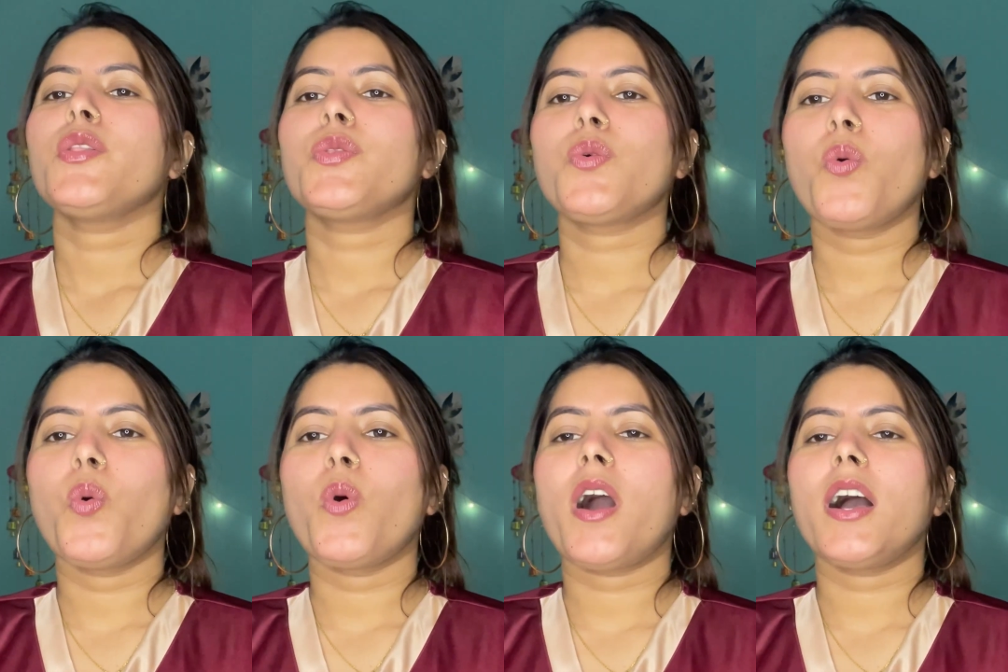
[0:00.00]

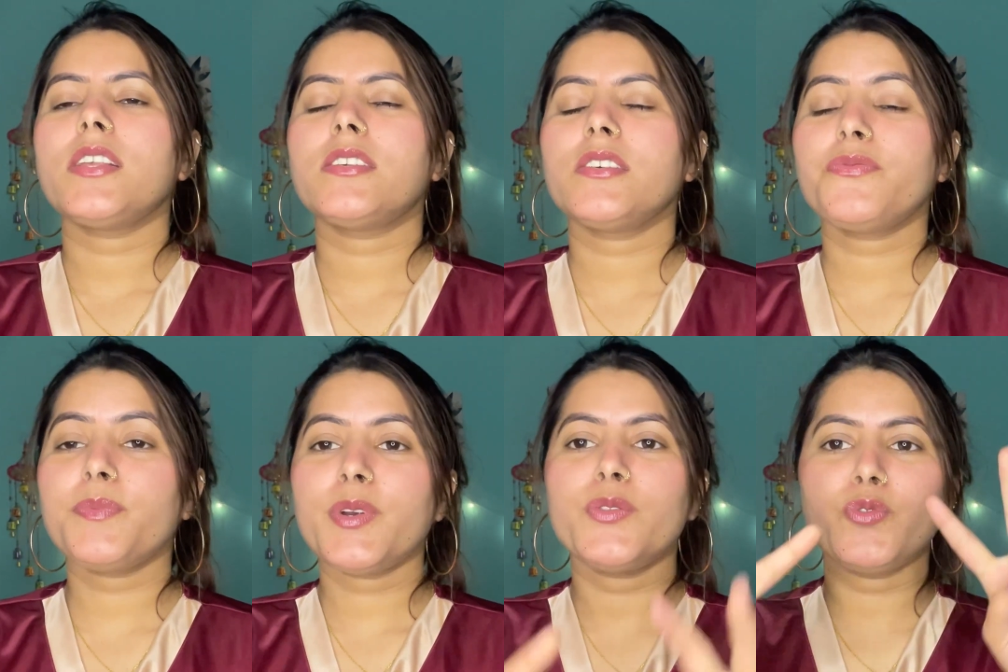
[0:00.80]
तो आज सिर्फ
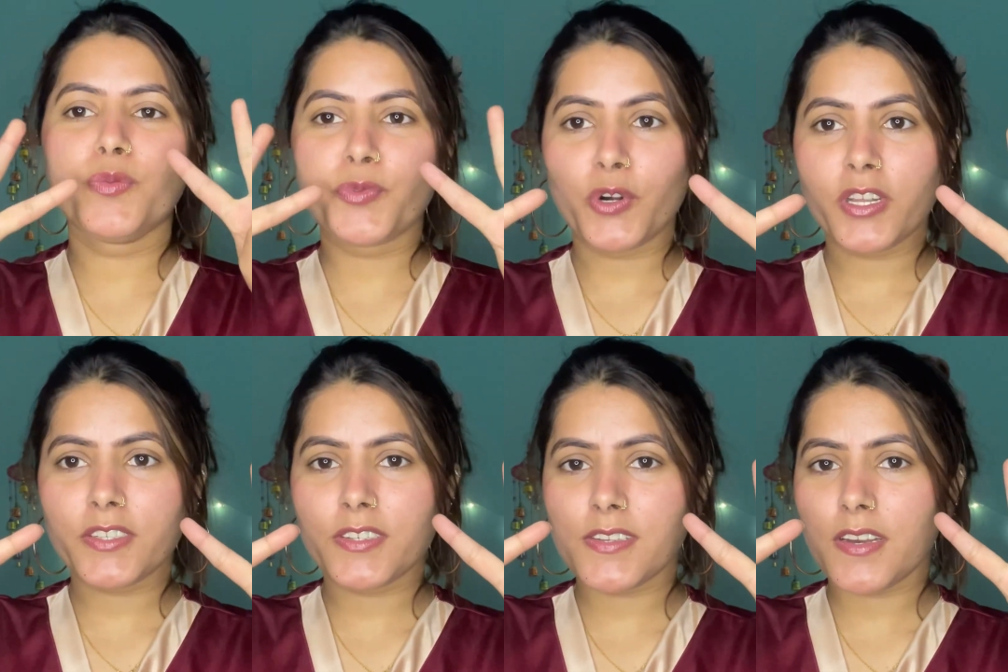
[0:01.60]
मैं दो
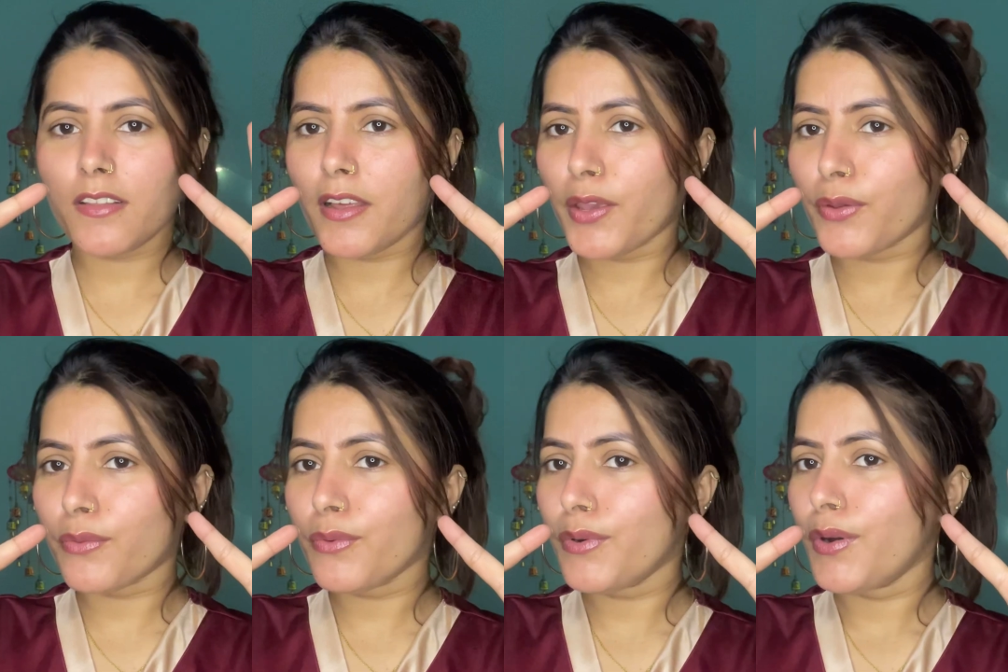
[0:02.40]
प्रोडक्ट्स के साथ आई
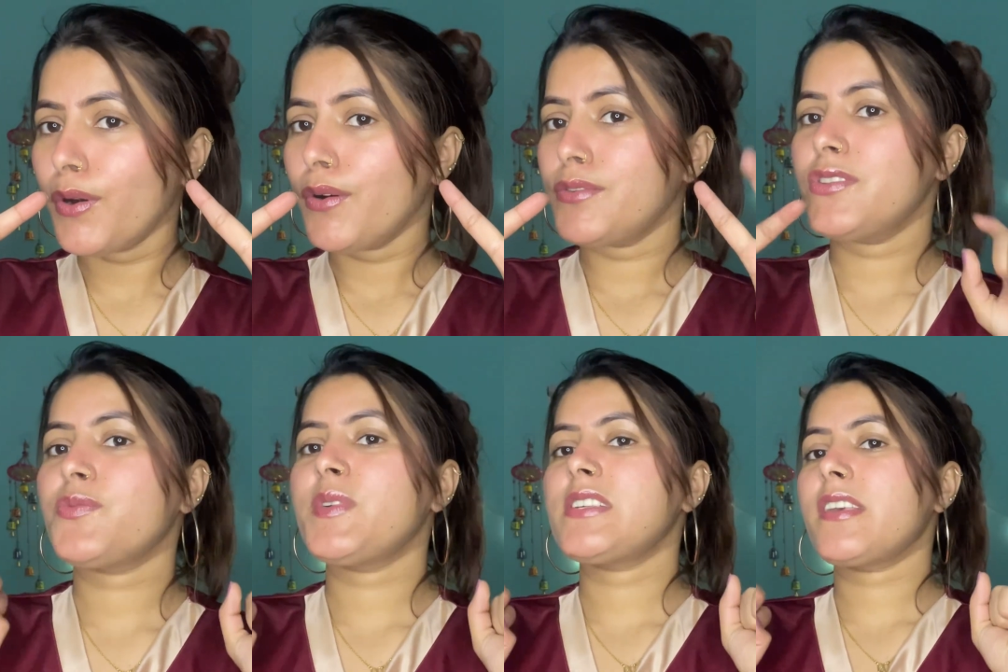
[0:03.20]
हूँ
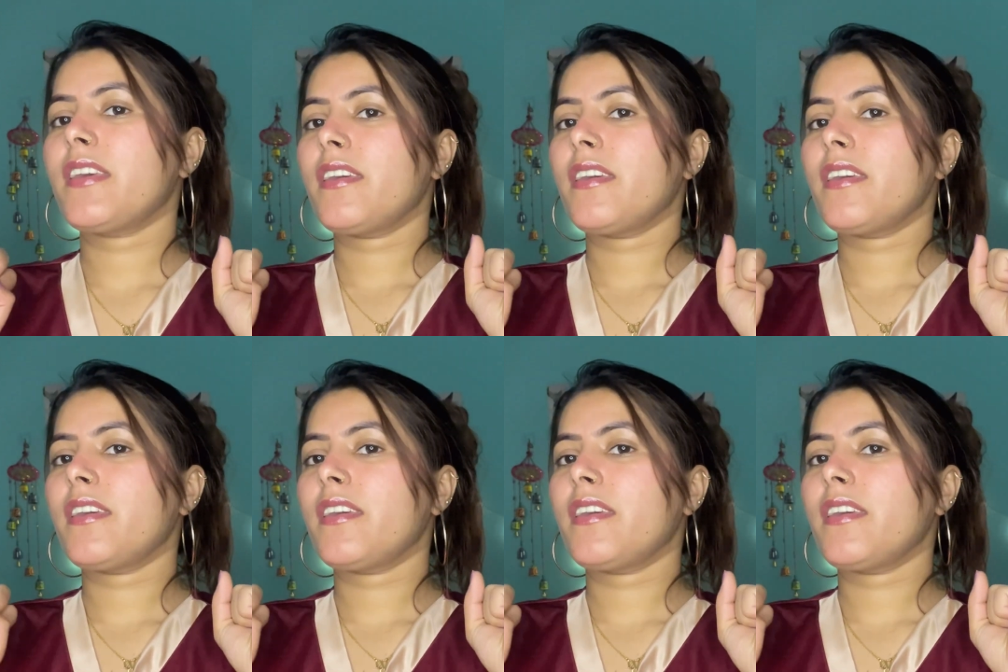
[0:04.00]
जिसमें से